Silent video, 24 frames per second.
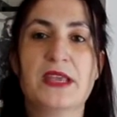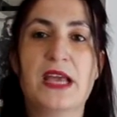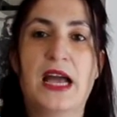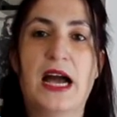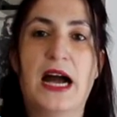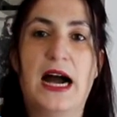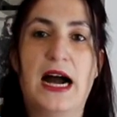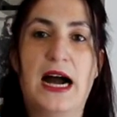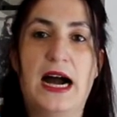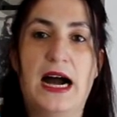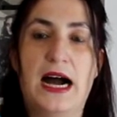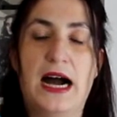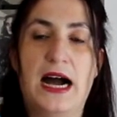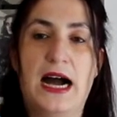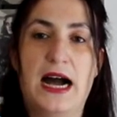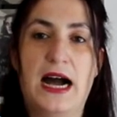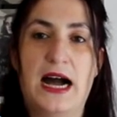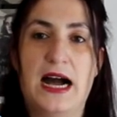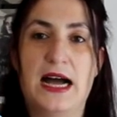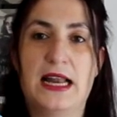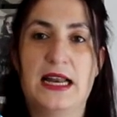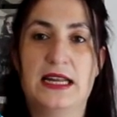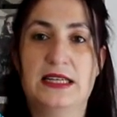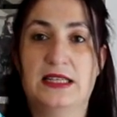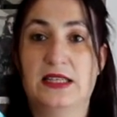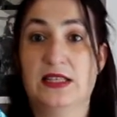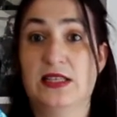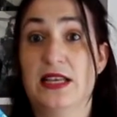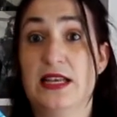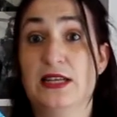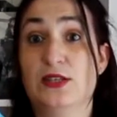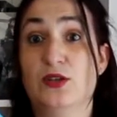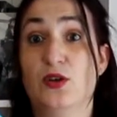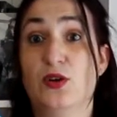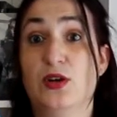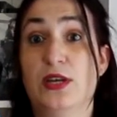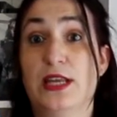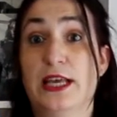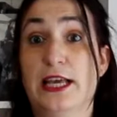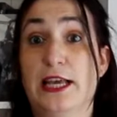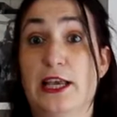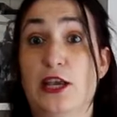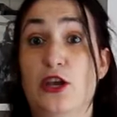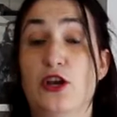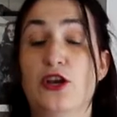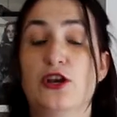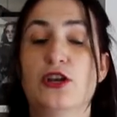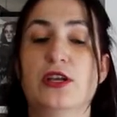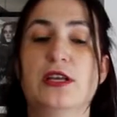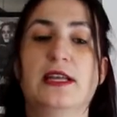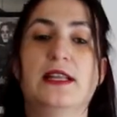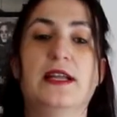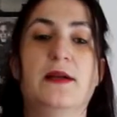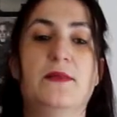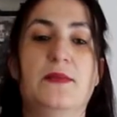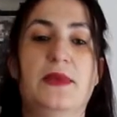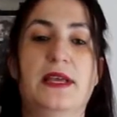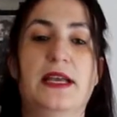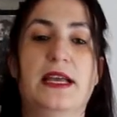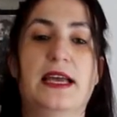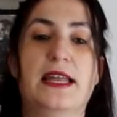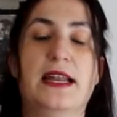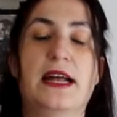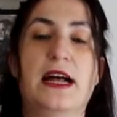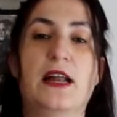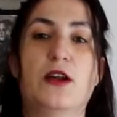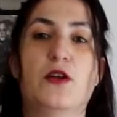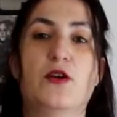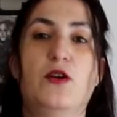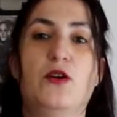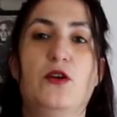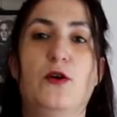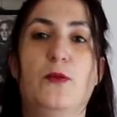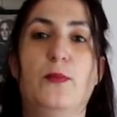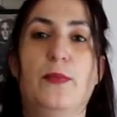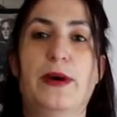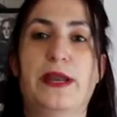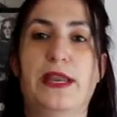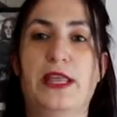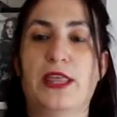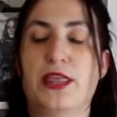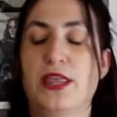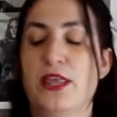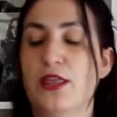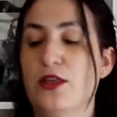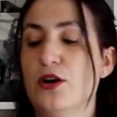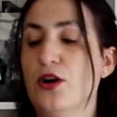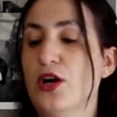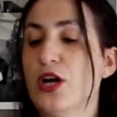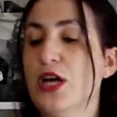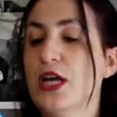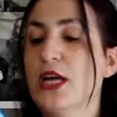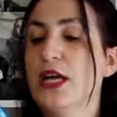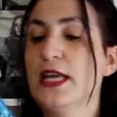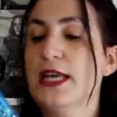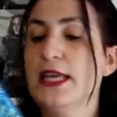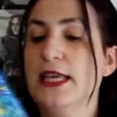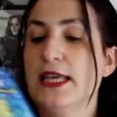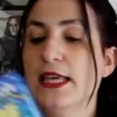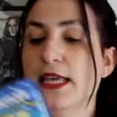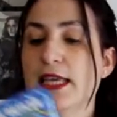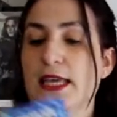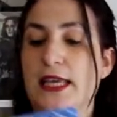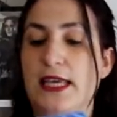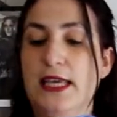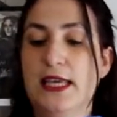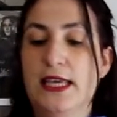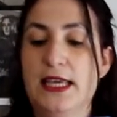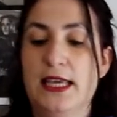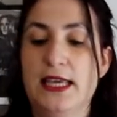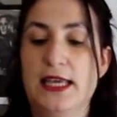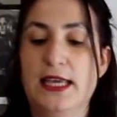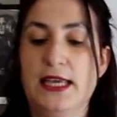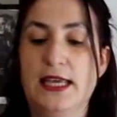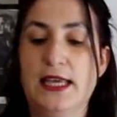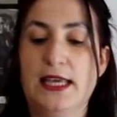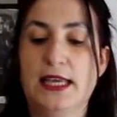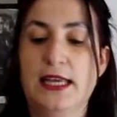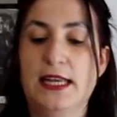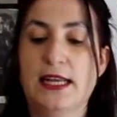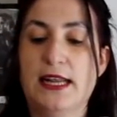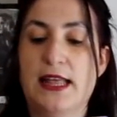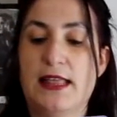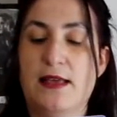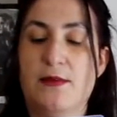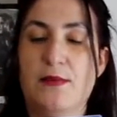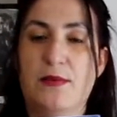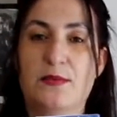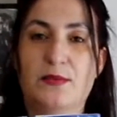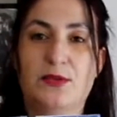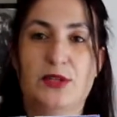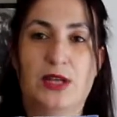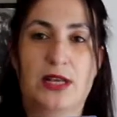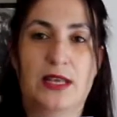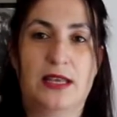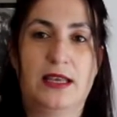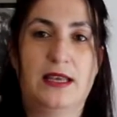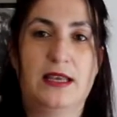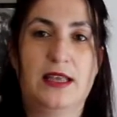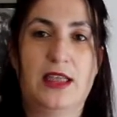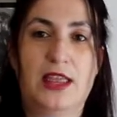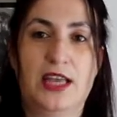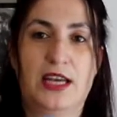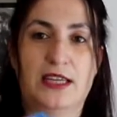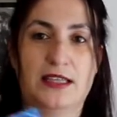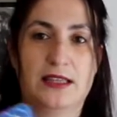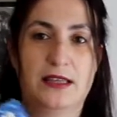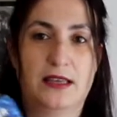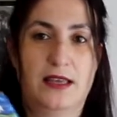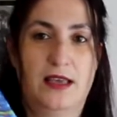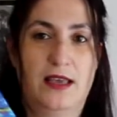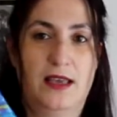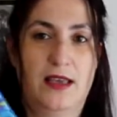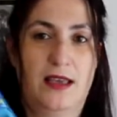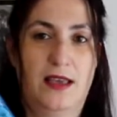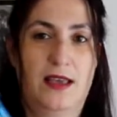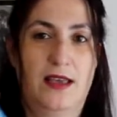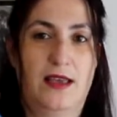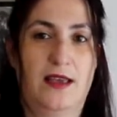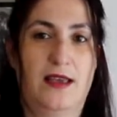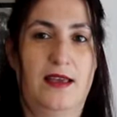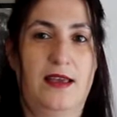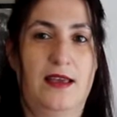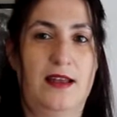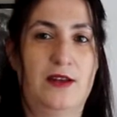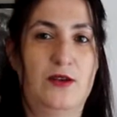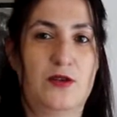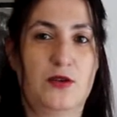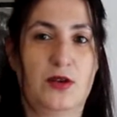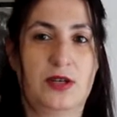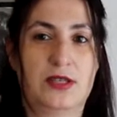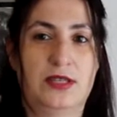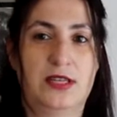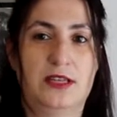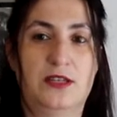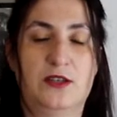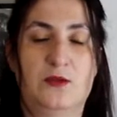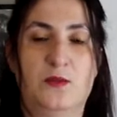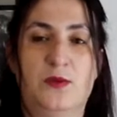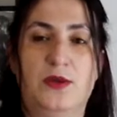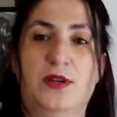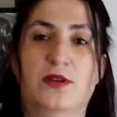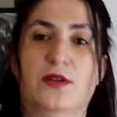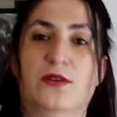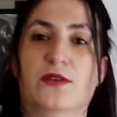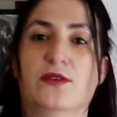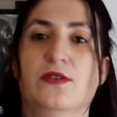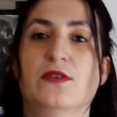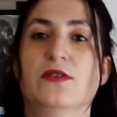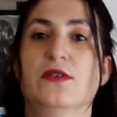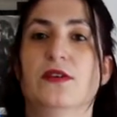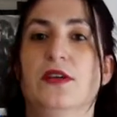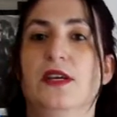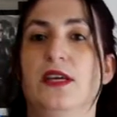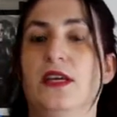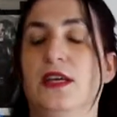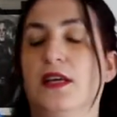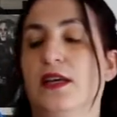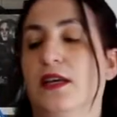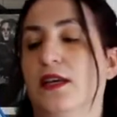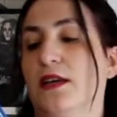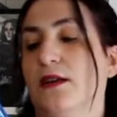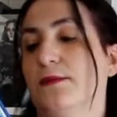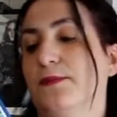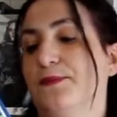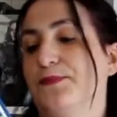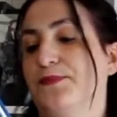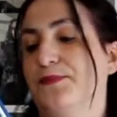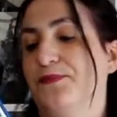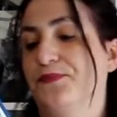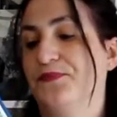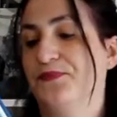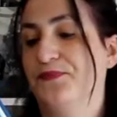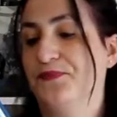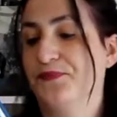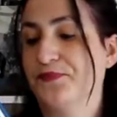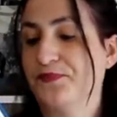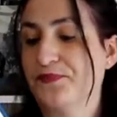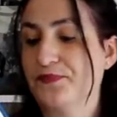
a Las estrellas son legión, que también era algo parecido. Y, nada, vemos aquí quizás eh, en lo que se inspiró, ¿no? Eh,